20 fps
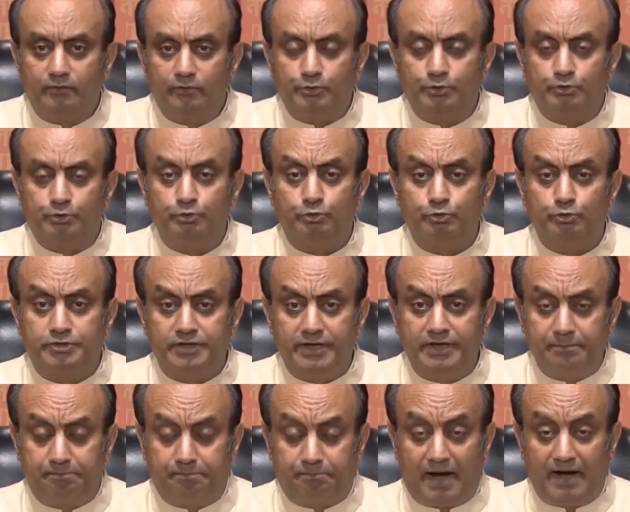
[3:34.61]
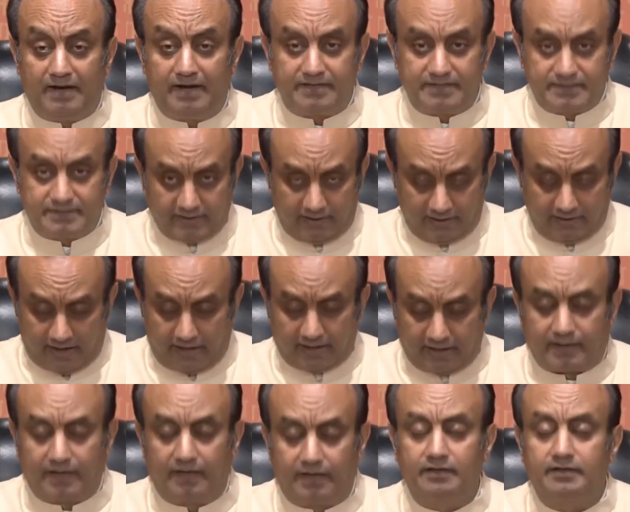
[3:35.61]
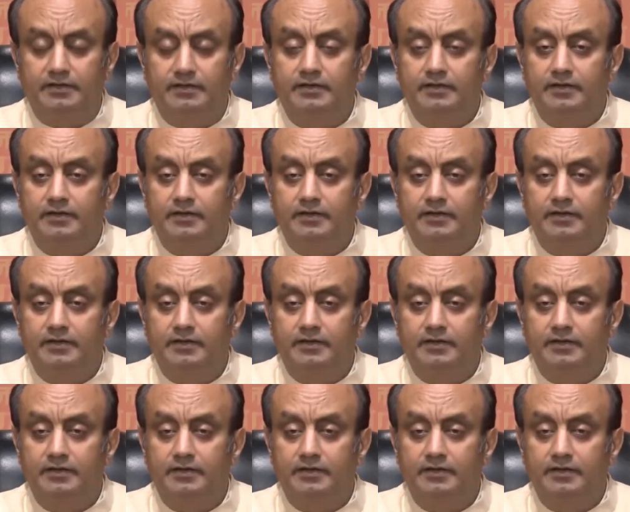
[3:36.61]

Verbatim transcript: वो दूसरी पार्टी से लाकर